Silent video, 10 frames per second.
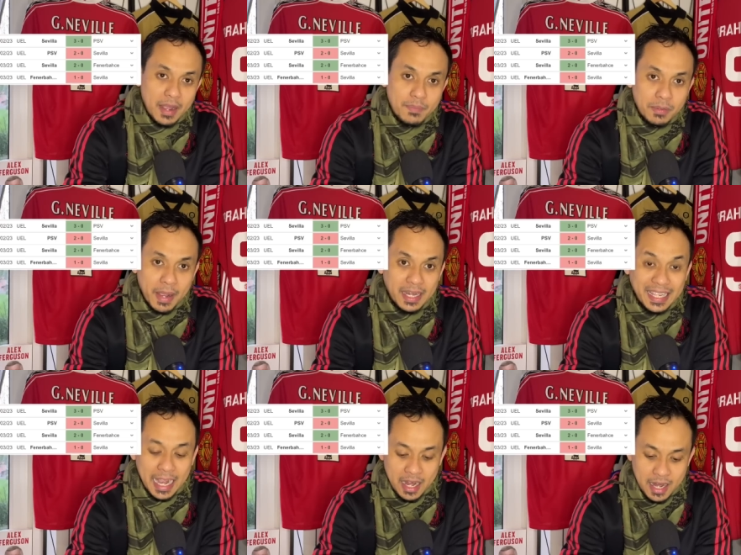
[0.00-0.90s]
bermain di
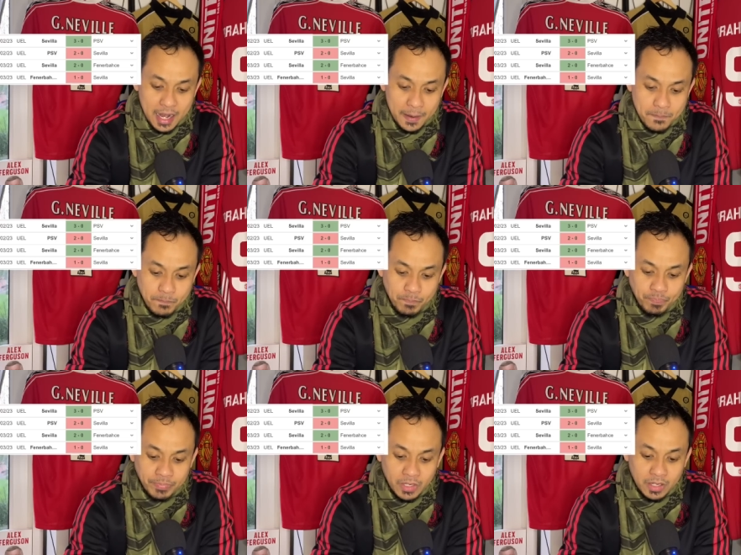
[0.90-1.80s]
kandang.
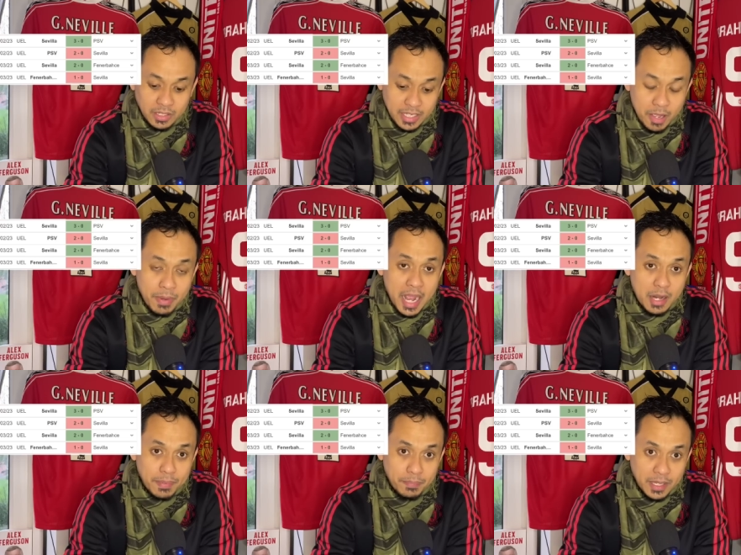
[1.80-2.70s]
Ketika
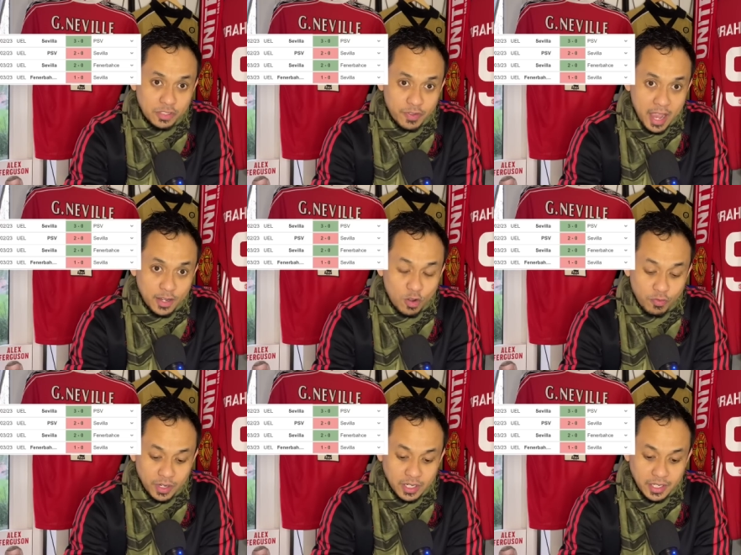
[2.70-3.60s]
menghadapi PSV
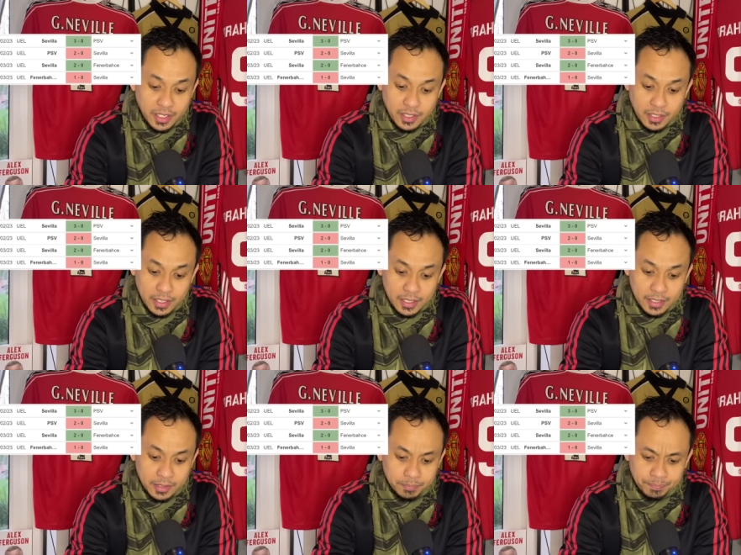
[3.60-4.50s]
Eindhoven di
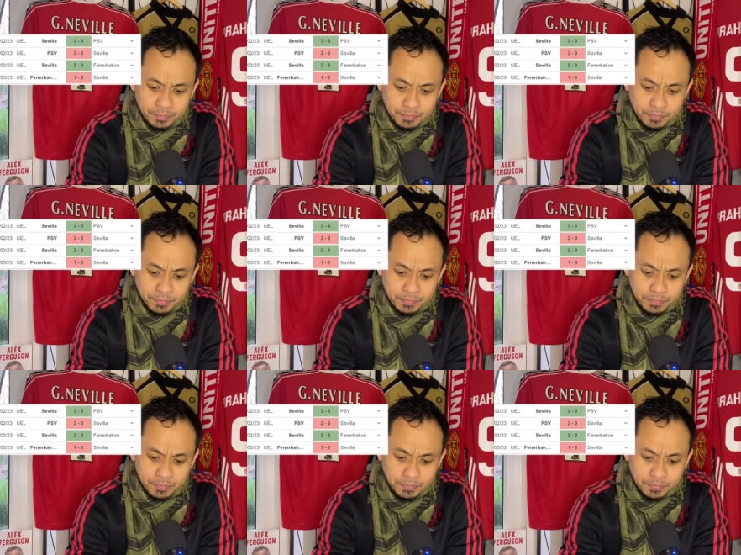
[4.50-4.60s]
um,